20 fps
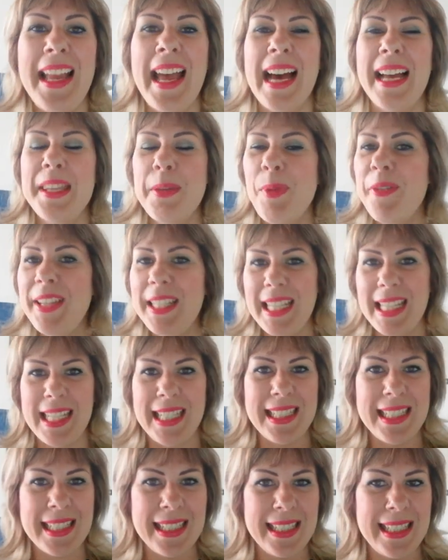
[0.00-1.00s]
Andiamo a vedere
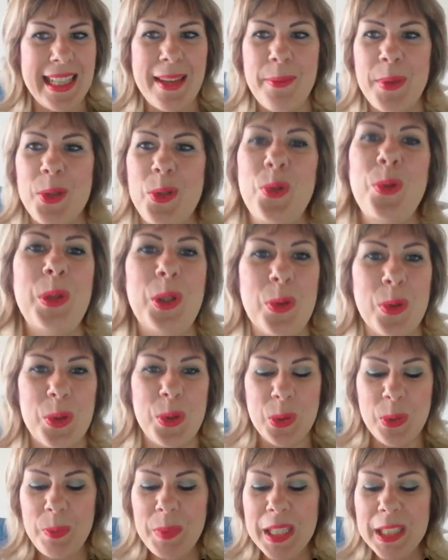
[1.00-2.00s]
insieme subito
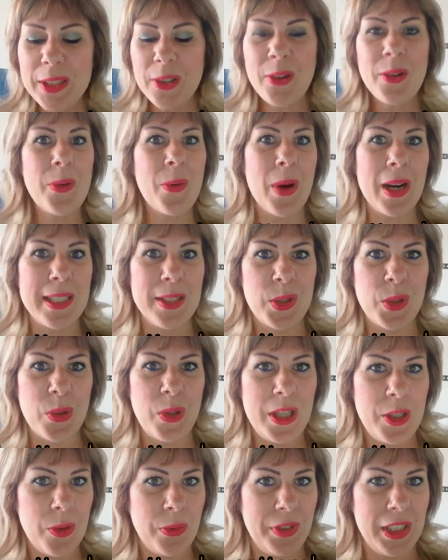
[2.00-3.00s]
subito quali sono
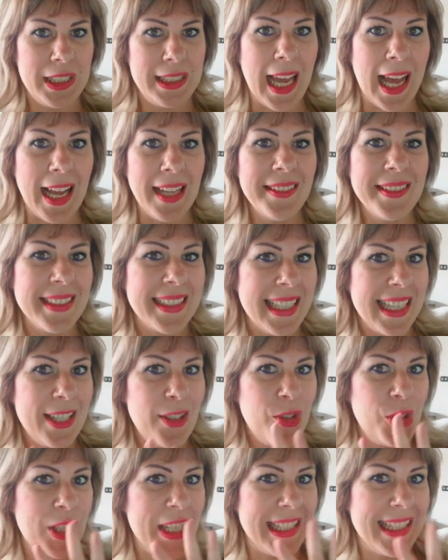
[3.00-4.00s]
le novità
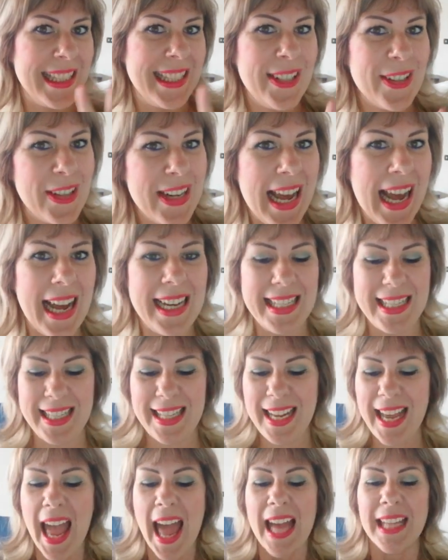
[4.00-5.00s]

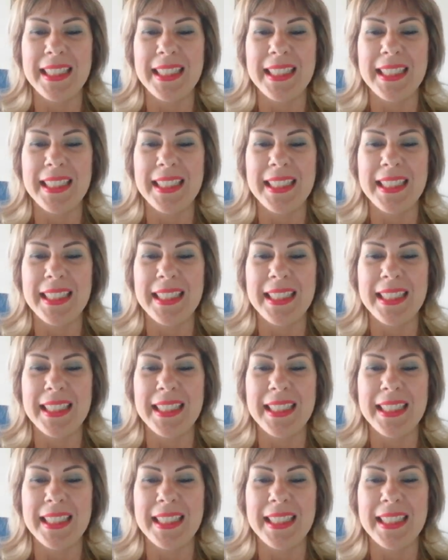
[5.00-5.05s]
eccezionali